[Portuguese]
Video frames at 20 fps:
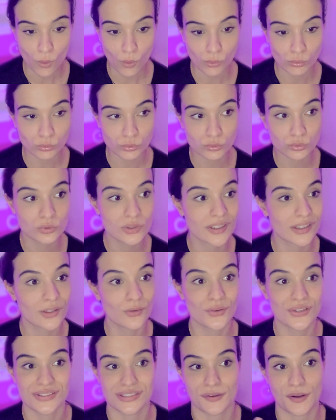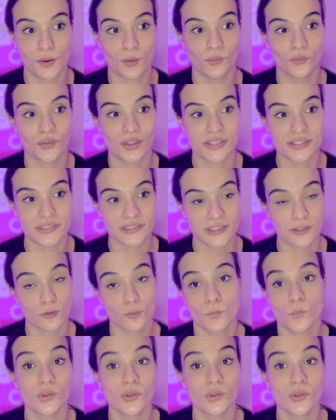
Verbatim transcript: com tudo aquilo que estava acontecendo.